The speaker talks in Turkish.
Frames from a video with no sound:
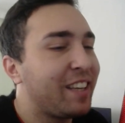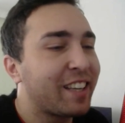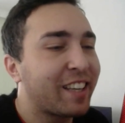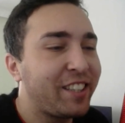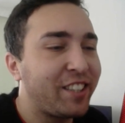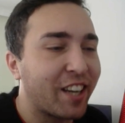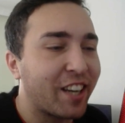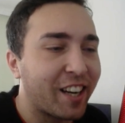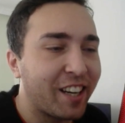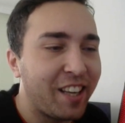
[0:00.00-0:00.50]
İki
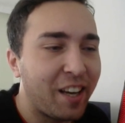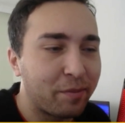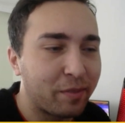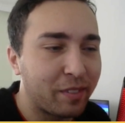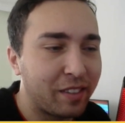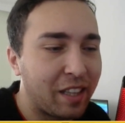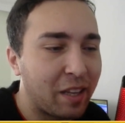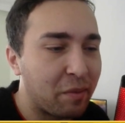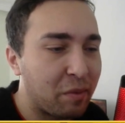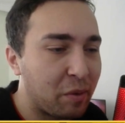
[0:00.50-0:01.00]
şaka
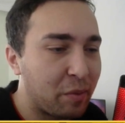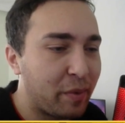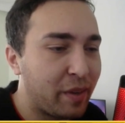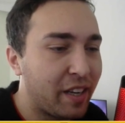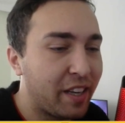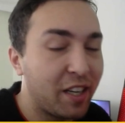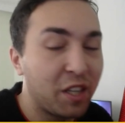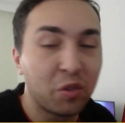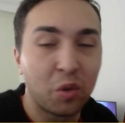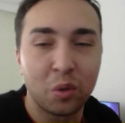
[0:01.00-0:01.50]
yaptılar
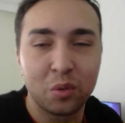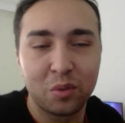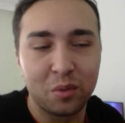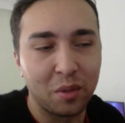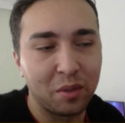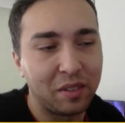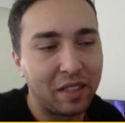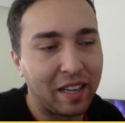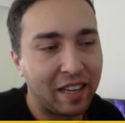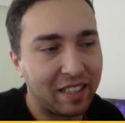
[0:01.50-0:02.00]
birbirlerine dost
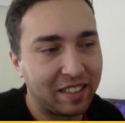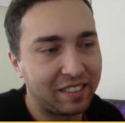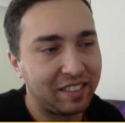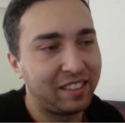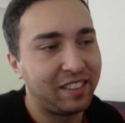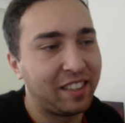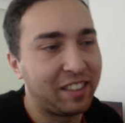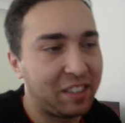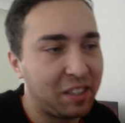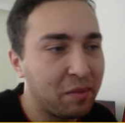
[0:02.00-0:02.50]
oldular anasını
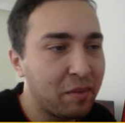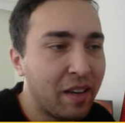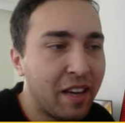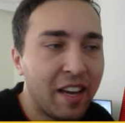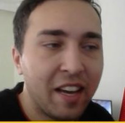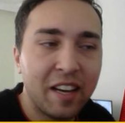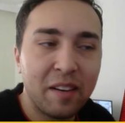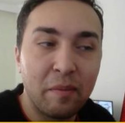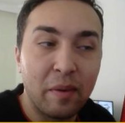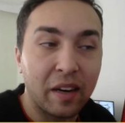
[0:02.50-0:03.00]
satayım.
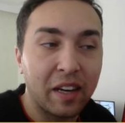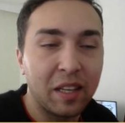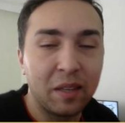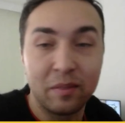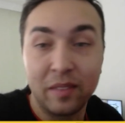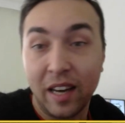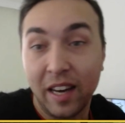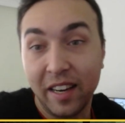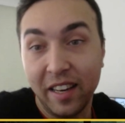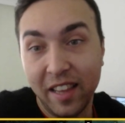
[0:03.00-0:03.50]

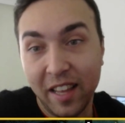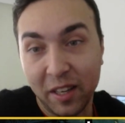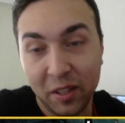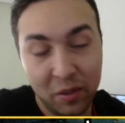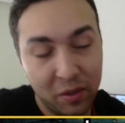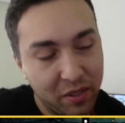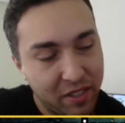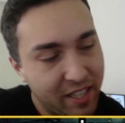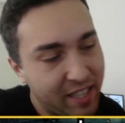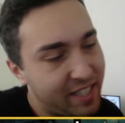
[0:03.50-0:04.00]
Bakalım daha neler
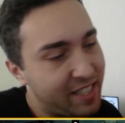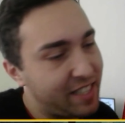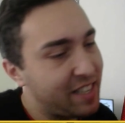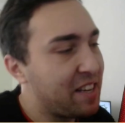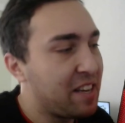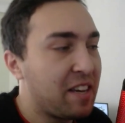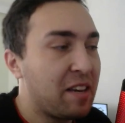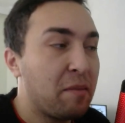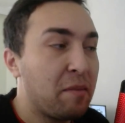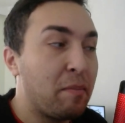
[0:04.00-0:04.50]
göreceğiz.
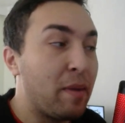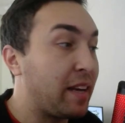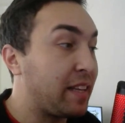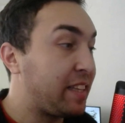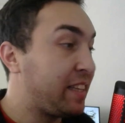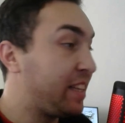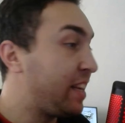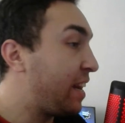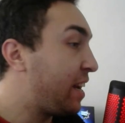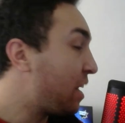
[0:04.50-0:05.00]

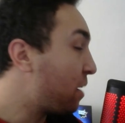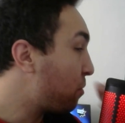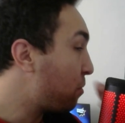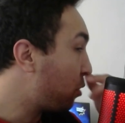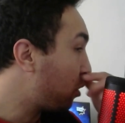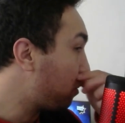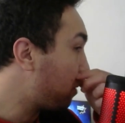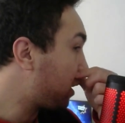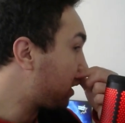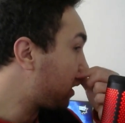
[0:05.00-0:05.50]
Belki ilerleyen
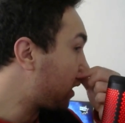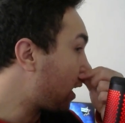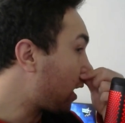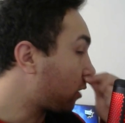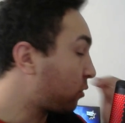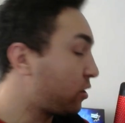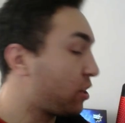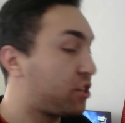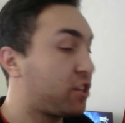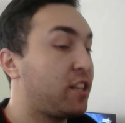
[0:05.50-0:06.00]
bölümlerde daha
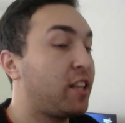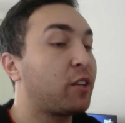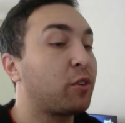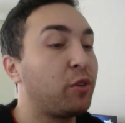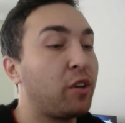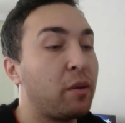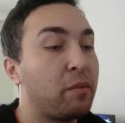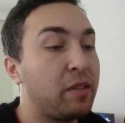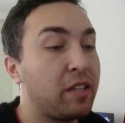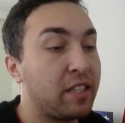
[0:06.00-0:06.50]
güzel şeyler
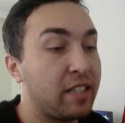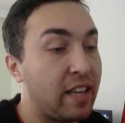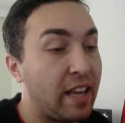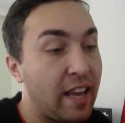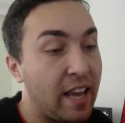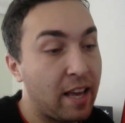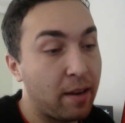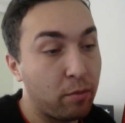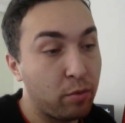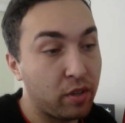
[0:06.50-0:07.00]
görebiliriz
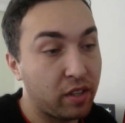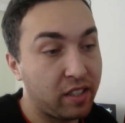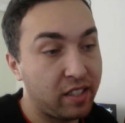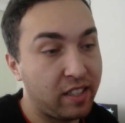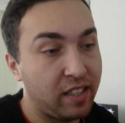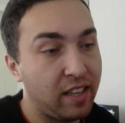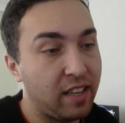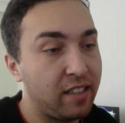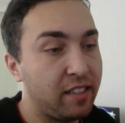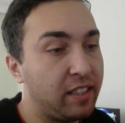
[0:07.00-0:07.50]
eğer bu
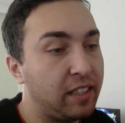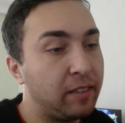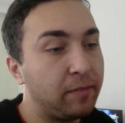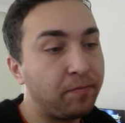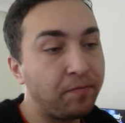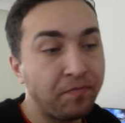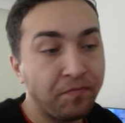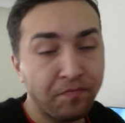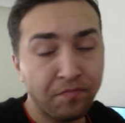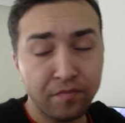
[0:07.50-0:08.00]
ikisiyle ilgili.
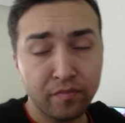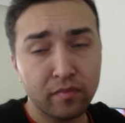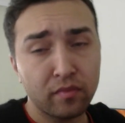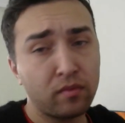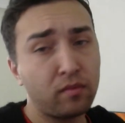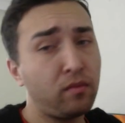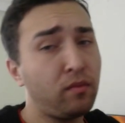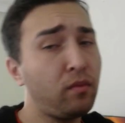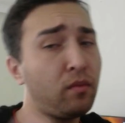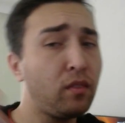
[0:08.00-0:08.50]

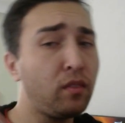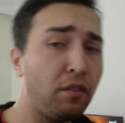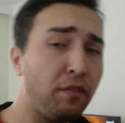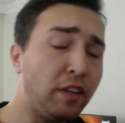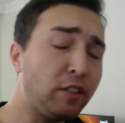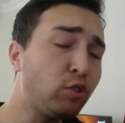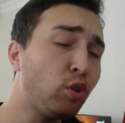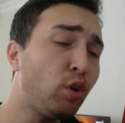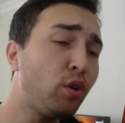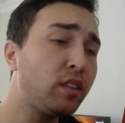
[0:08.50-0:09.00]

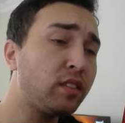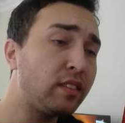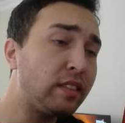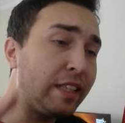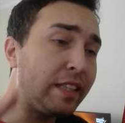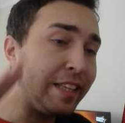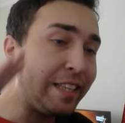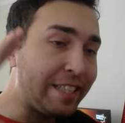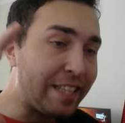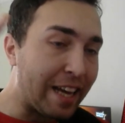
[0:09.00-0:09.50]
Ve sonrasında
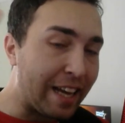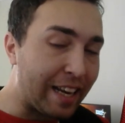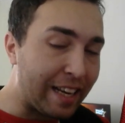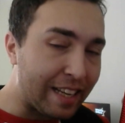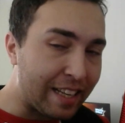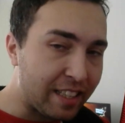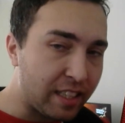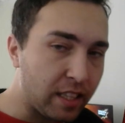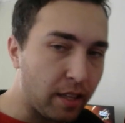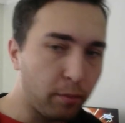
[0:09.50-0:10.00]

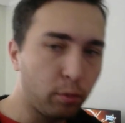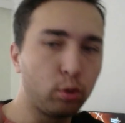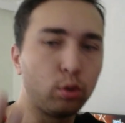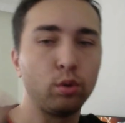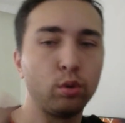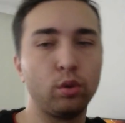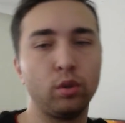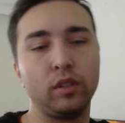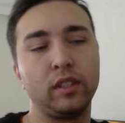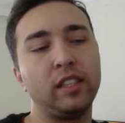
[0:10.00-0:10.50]
içerilerinde
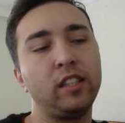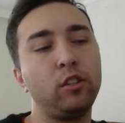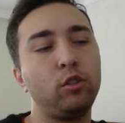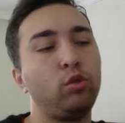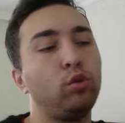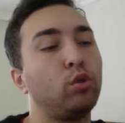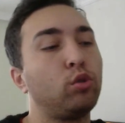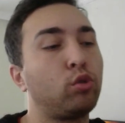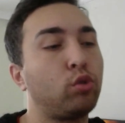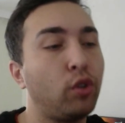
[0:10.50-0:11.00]
bulunduğu
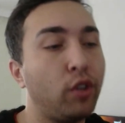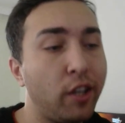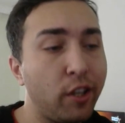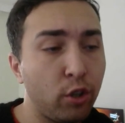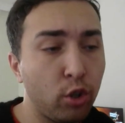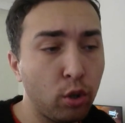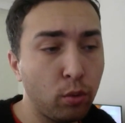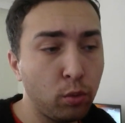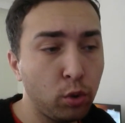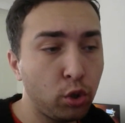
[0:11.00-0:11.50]
illüzyon sona
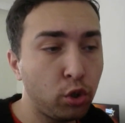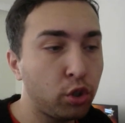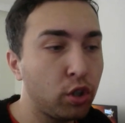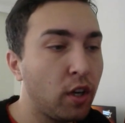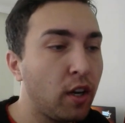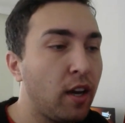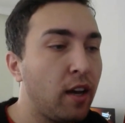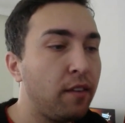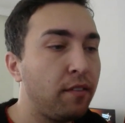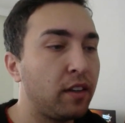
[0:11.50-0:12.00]
eriyormuş
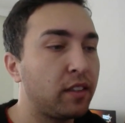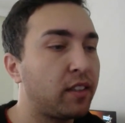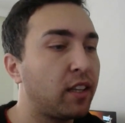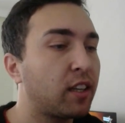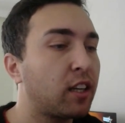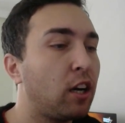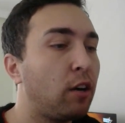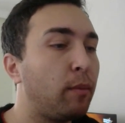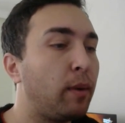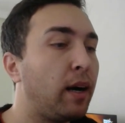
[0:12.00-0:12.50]
ve
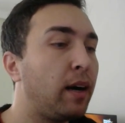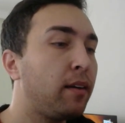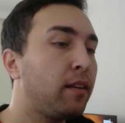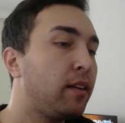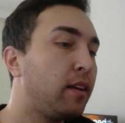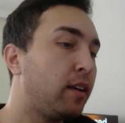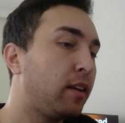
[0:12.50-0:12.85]
Takaba